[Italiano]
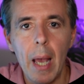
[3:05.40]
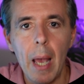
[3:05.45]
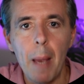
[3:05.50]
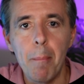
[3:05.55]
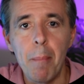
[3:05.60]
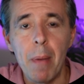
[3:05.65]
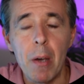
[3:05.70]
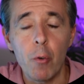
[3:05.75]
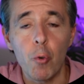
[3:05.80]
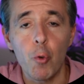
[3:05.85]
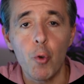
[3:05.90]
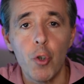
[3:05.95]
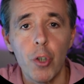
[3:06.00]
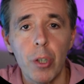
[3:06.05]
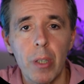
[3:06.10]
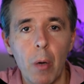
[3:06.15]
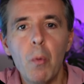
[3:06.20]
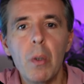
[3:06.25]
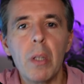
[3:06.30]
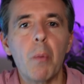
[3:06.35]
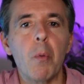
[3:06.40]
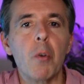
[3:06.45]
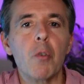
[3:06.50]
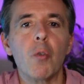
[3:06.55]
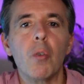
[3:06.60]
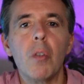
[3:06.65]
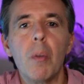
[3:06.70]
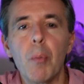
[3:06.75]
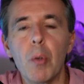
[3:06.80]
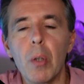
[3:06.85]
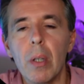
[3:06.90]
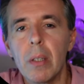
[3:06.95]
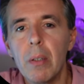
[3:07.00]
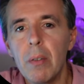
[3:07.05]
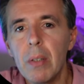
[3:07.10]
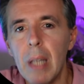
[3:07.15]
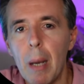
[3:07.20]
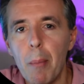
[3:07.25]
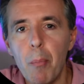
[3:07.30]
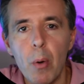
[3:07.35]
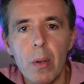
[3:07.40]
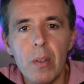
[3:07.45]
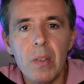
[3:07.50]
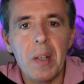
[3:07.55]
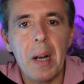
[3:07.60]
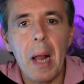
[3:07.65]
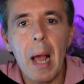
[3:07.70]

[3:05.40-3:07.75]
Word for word: è ben riuscita, quindi questo tipo di attività può essere